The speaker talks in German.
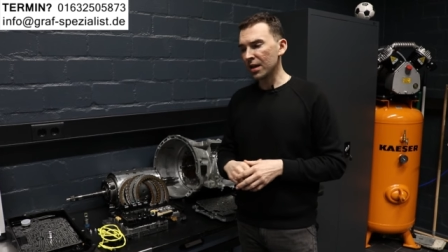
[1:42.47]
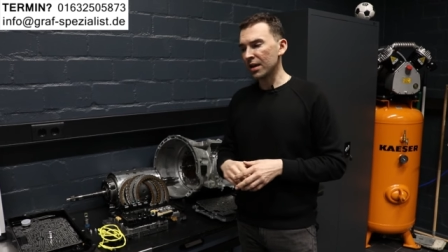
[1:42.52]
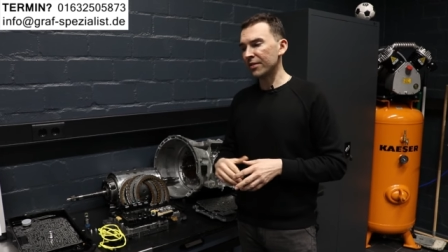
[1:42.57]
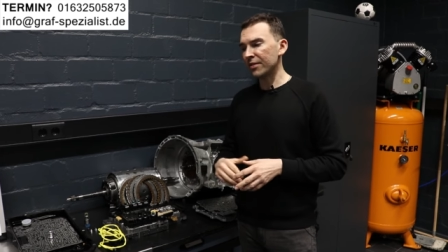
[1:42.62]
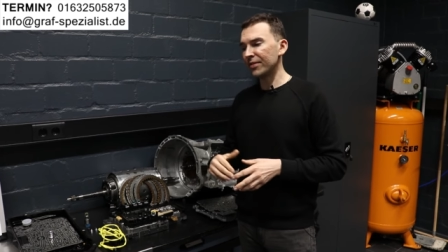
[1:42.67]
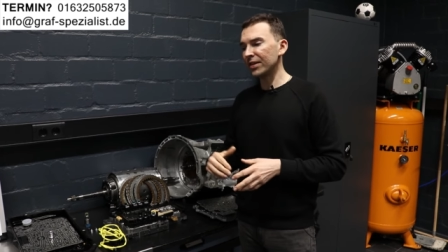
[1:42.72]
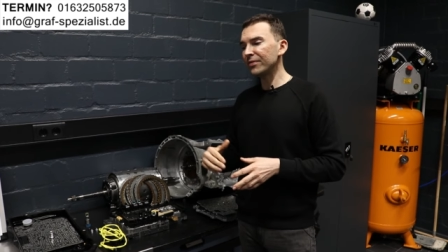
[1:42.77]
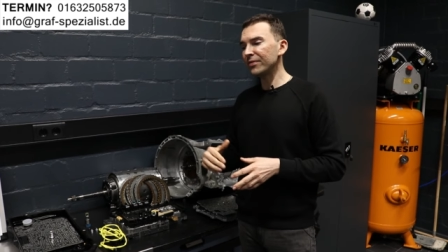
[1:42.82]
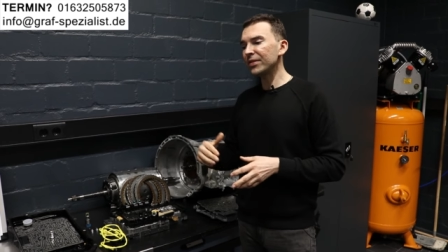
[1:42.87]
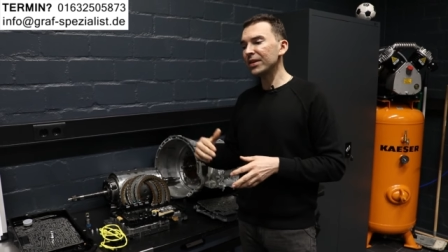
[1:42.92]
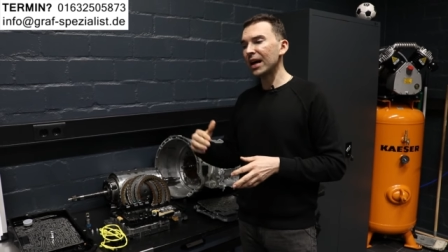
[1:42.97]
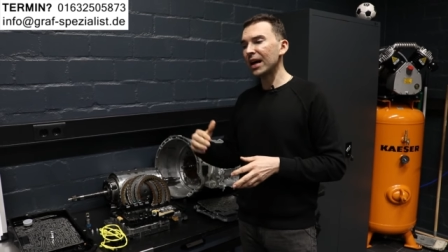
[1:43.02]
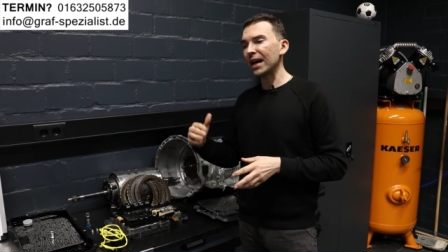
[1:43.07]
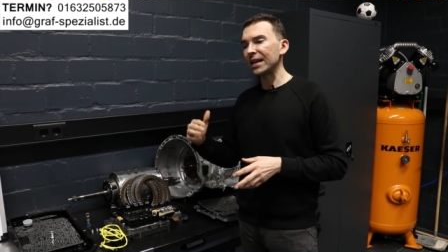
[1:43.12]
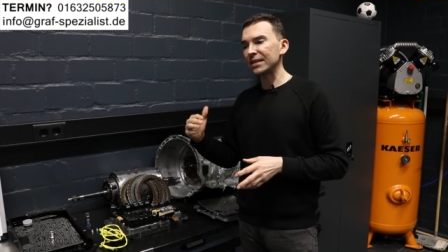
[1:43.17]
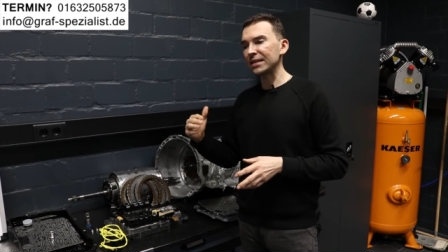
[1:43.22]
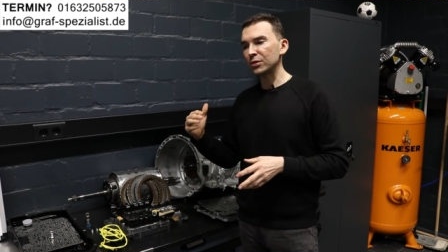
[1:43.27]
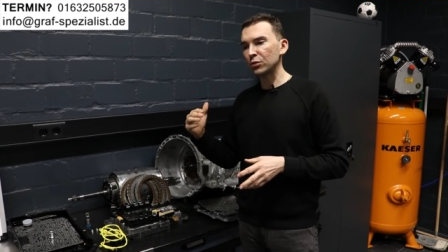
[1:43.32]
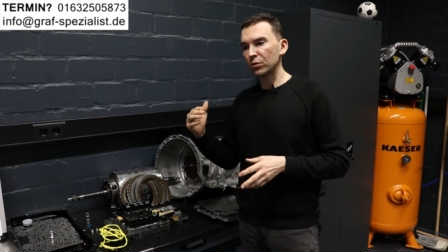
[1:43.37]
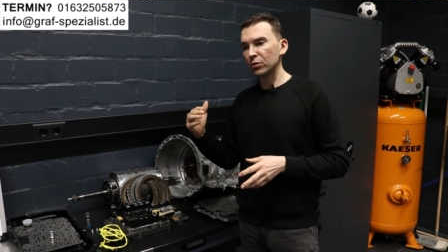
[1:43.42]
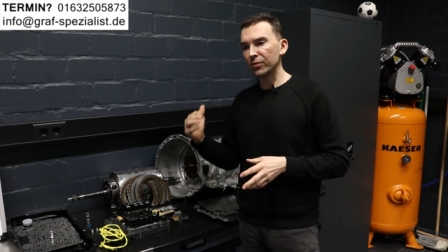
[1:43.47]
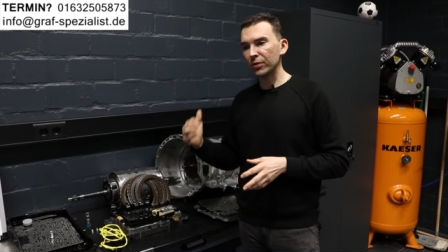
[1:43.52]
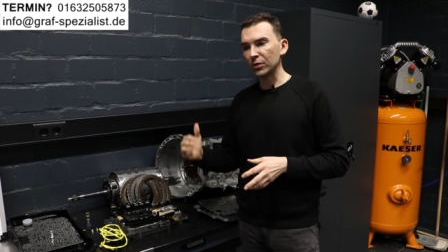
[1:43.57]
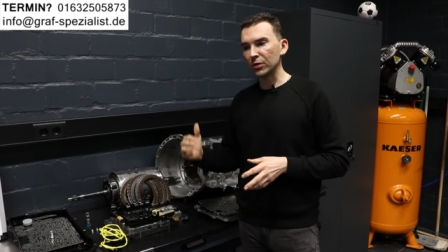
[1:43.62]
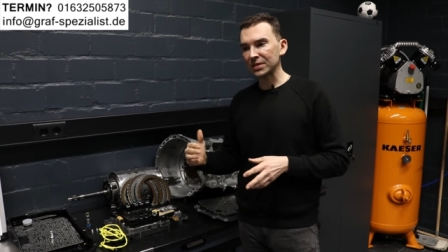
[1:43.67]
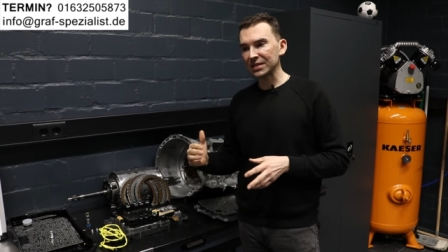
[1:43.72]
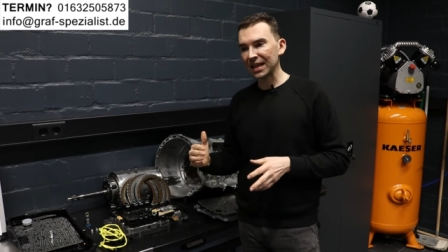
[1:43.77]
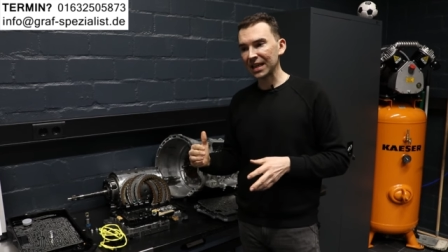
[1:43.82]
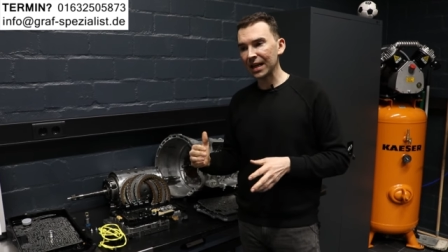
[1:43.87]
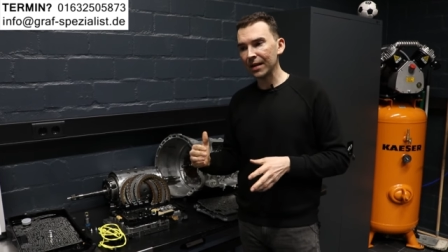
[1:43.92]
Wenn wir einen
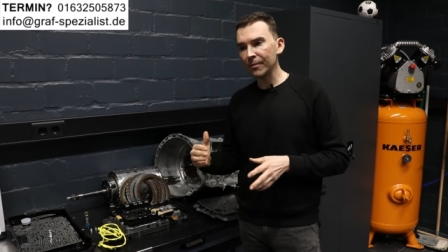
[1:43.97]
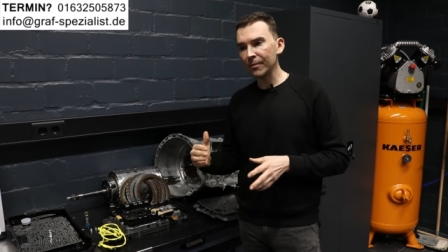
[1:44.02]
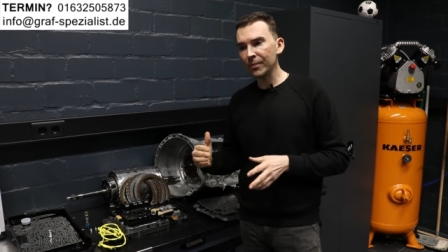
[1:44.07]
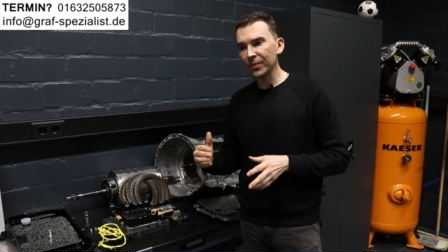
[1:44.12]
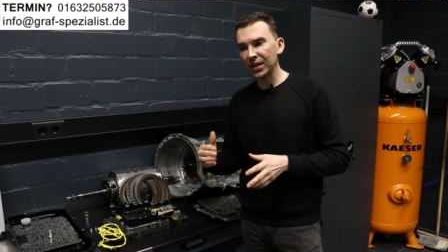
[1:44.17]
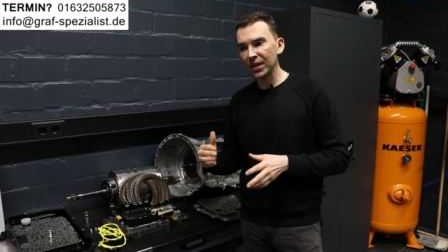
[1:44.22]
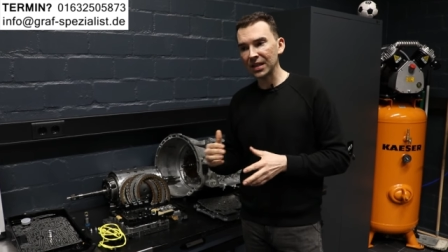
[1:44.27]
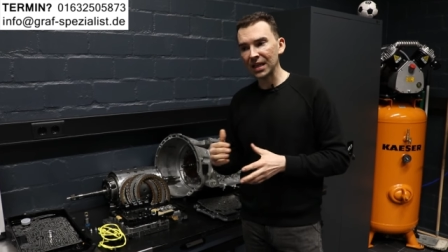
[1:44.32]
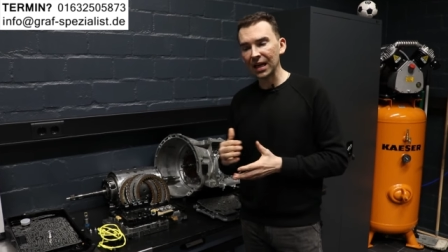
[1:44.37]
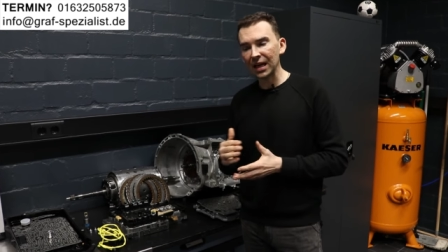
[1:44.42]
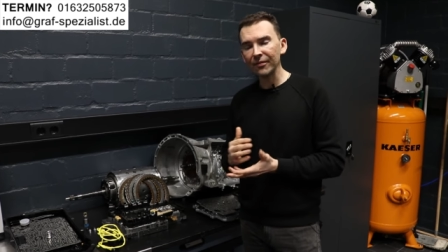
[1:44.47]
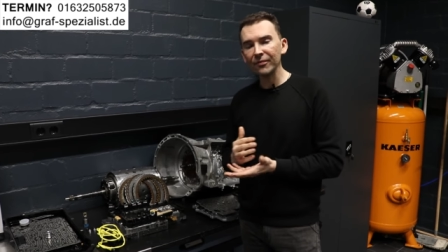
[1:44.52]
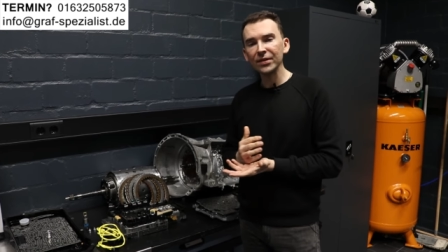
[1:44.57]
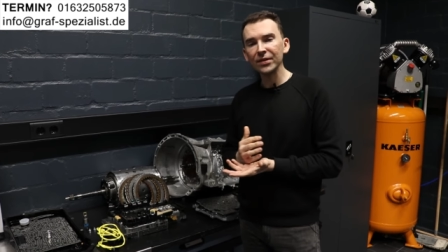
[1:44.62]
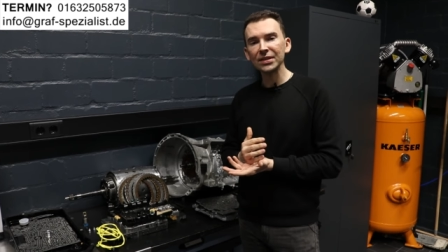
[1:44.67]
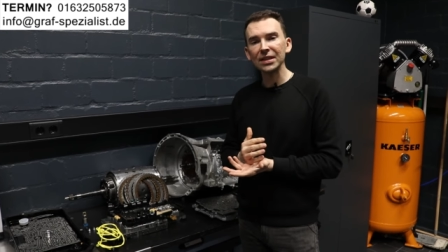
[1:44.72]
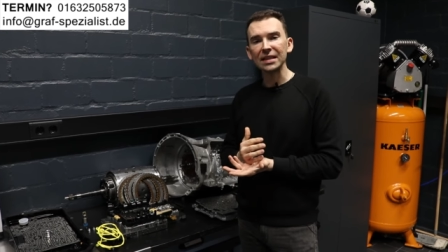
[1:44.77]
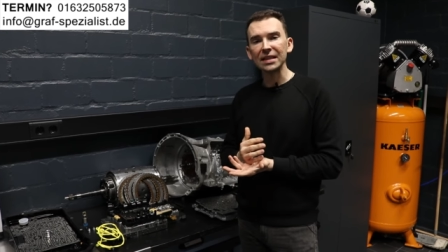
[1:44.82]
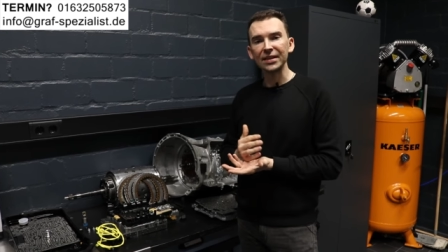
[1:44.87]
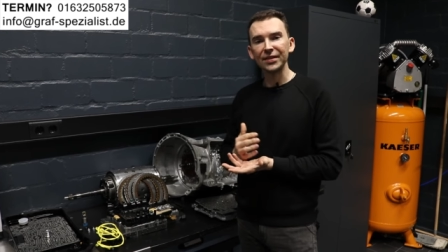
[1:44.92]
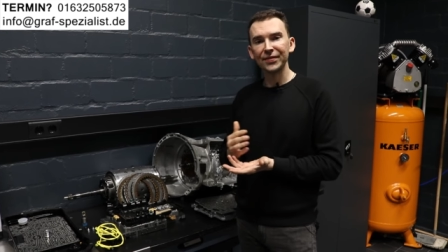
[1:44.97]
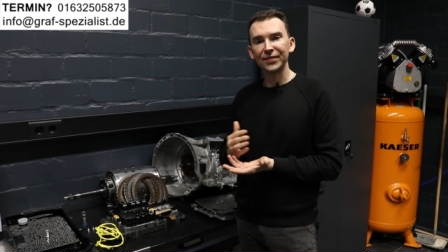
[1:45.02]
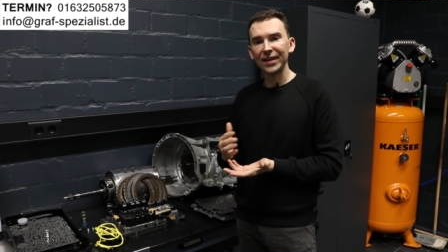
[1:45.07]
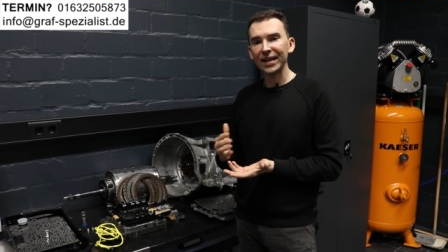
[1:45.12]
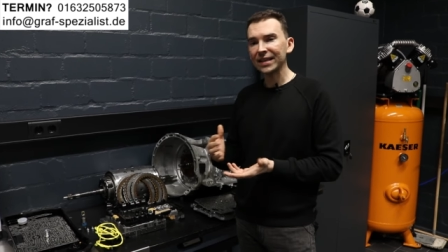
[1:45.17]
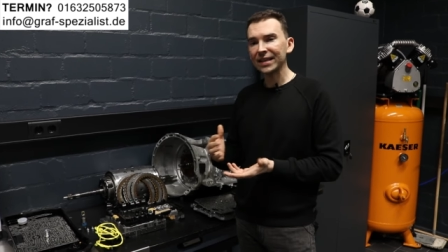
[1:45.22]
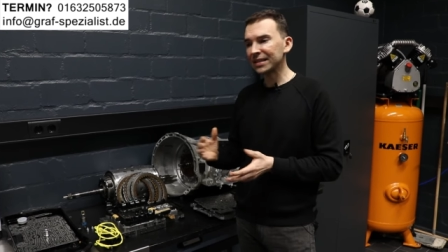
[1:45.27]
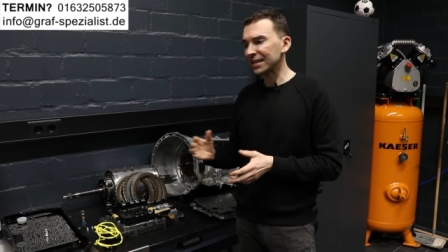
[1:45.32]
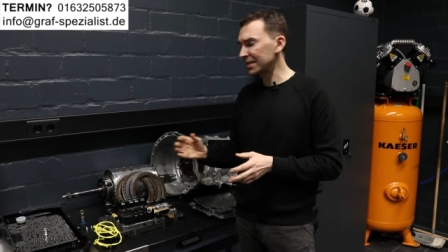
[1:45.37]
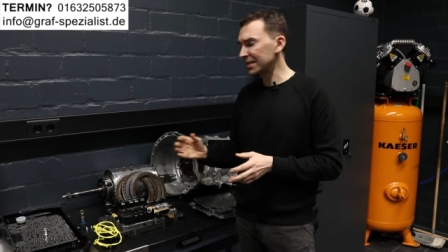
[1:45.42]
Druckverlust haben, dann haben wir den
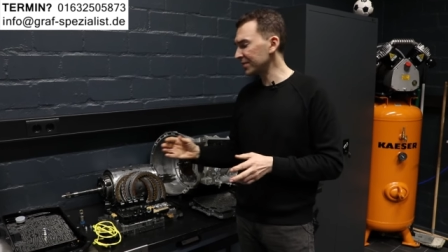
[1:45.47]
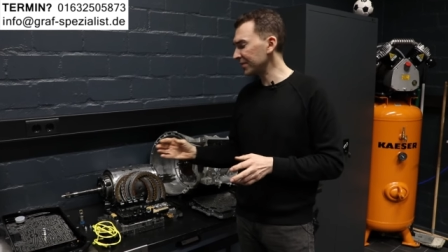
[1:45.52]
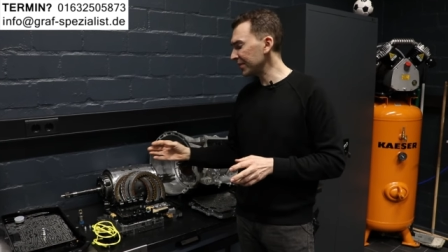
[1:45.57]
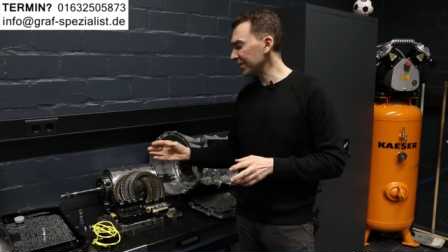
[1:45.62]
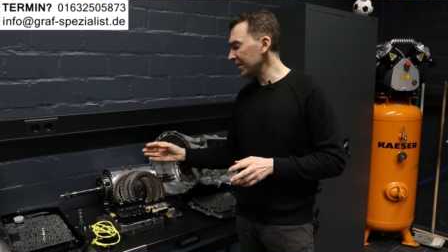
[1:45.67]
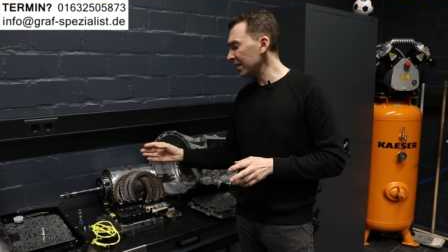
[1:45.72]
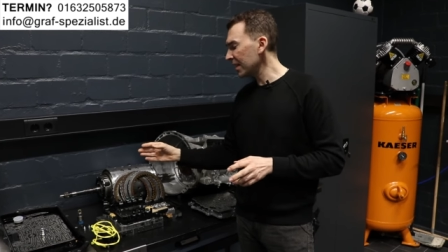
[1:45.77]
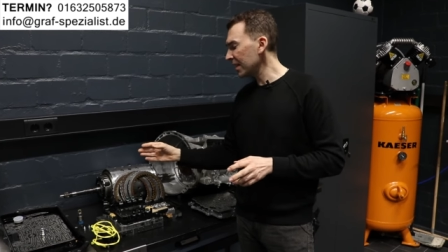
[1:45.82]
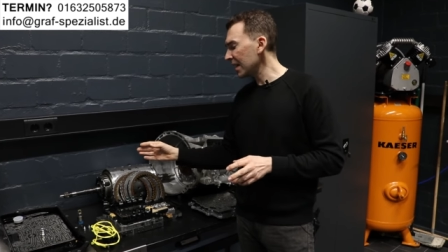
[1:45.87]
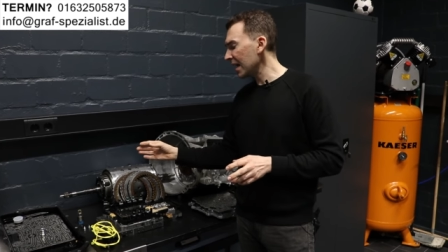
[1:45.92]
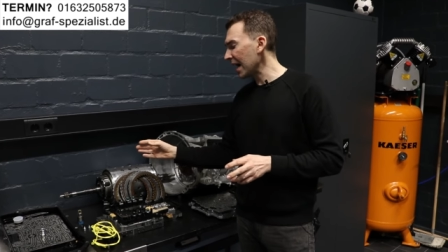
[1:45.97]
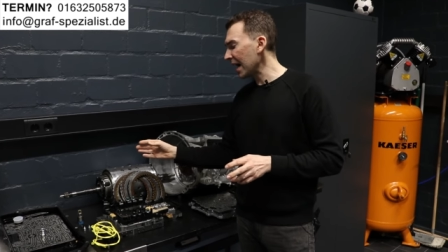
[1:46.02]
Effekt, dass wir